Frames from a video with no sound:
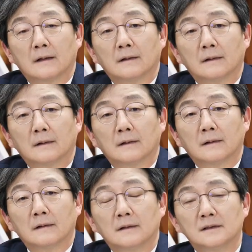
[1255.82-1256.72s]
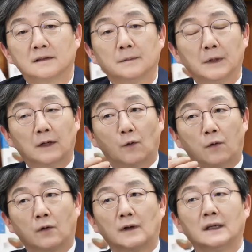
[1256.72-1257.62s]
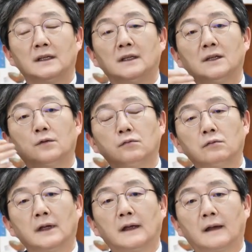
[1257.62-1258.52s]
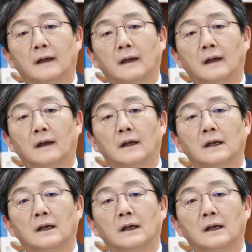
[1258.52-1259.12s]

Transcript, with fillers: 그 지금 이 코로나 이후에